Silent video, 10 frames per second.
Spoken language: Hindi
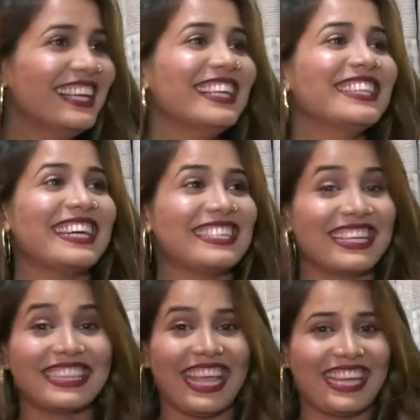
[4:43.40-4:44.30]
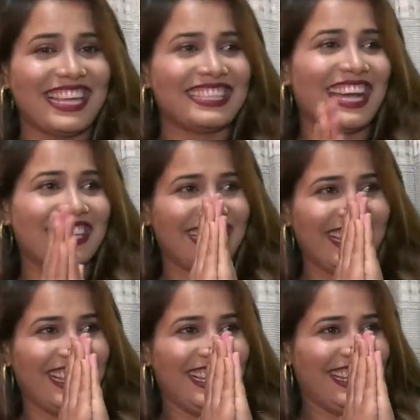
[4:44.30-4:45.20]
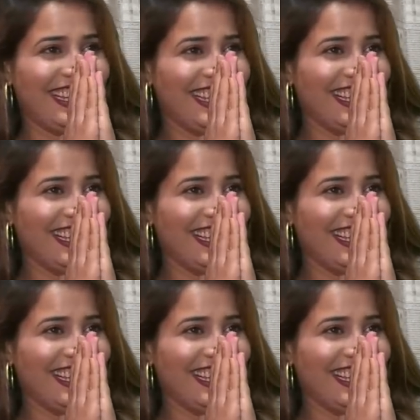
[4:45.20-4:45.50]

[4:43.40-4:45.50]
दर्शक देखना चाहते हैं